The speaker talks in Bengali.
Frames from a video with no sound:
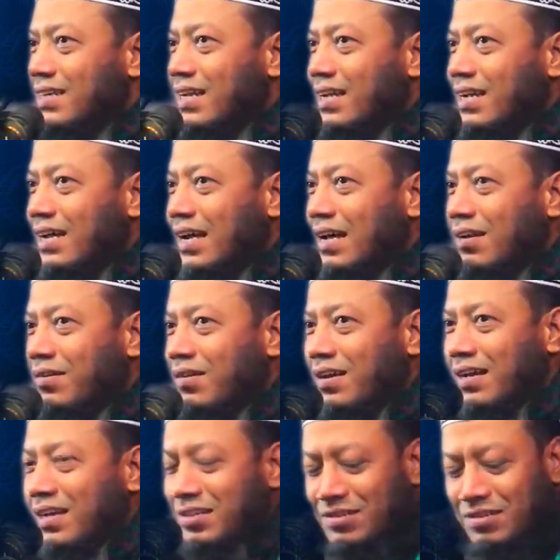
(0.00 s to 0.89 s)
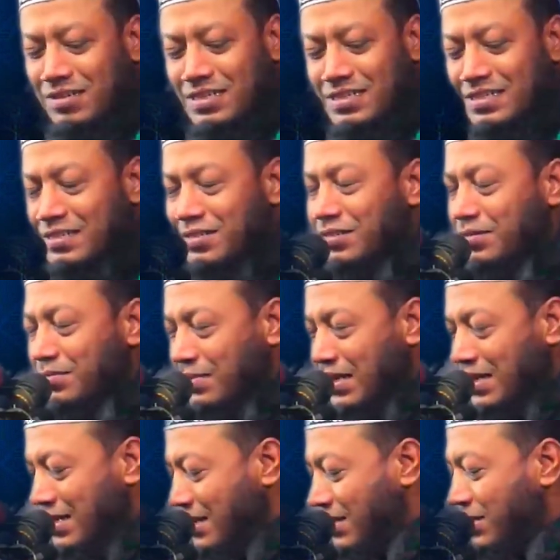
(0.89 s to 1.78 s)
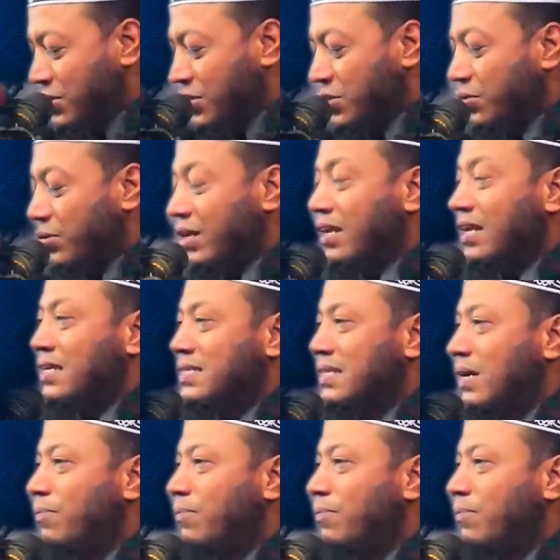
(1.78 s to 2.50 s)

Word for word: এই কারণে আসলে মানে শরীরে